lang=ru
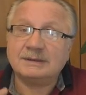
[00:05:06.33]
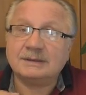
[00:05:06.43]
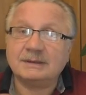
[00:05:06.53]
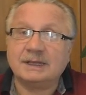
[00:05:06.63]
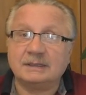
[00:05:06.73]

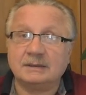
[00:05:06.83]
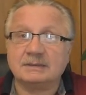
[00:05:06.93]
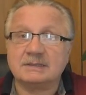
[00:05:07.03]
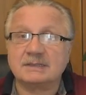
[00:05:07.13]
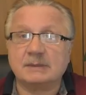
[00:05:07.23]

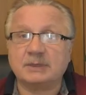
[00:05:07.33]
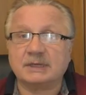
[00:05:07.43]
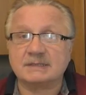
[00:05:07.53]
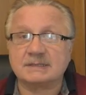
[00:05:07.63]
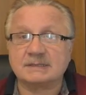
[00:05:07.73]
Надо
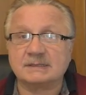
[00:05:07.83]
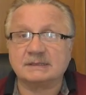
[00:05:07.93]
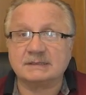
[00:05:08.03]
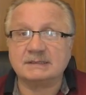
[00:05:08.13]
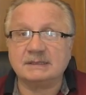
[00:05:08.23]
собраться
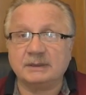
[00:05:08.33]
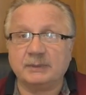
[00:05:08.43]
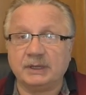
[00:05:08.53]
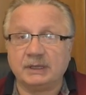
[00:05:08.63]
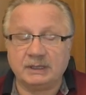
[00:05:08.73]
с
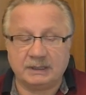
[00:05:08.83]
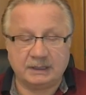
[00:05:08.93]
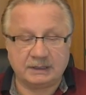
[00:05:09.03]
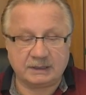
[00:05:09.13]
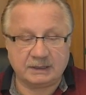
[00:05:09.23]
силами и
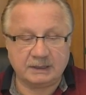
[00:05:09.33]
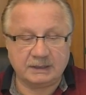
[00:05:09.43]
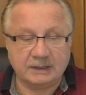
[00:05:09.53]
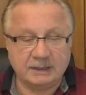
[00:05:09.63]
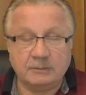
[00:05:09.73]

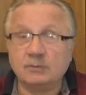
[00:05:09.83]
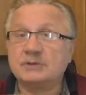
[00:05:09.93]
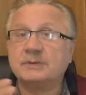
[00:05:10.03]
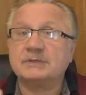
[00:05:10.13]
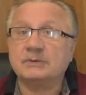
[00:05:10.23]
энергией.
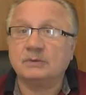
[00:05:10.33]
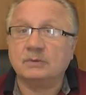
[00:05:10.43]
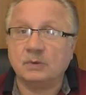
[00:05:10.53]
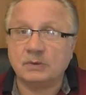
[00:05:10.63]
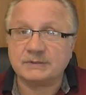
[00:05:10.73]
Может быть,
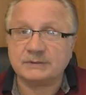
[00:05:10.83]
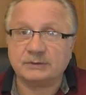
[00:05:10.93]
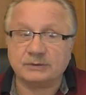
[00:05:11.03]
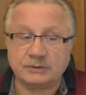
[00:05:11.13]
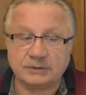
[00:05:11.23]

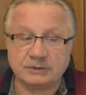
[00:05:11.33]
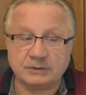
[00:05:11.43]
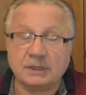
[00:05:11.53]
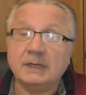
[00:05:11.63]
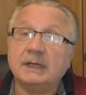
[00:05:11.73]
осенью еще.
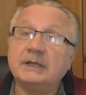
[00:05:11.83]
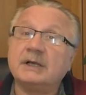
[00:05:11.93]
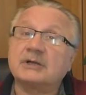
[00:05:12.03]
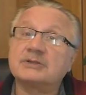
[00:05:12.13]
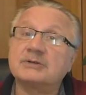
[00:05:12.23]

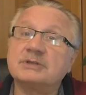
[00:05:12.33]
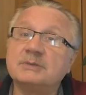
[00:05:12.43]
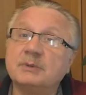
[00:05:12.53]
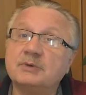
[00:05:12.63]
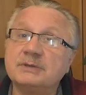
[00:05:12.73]
Итак, что же
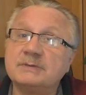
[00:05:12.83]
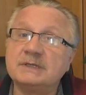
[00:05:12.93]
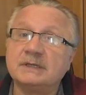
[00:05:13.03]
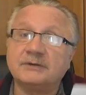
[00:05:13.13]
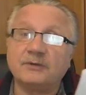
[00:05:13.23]
мы будем
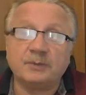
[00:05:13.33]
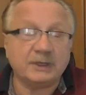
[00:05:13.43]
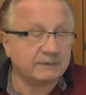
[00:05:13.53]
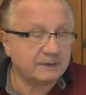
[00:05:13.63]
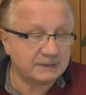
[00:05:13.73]
делать в
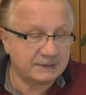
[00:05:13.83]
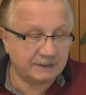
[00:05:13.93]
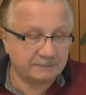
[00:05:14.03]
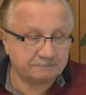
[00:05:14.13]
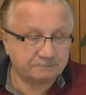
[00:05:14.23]
первый день?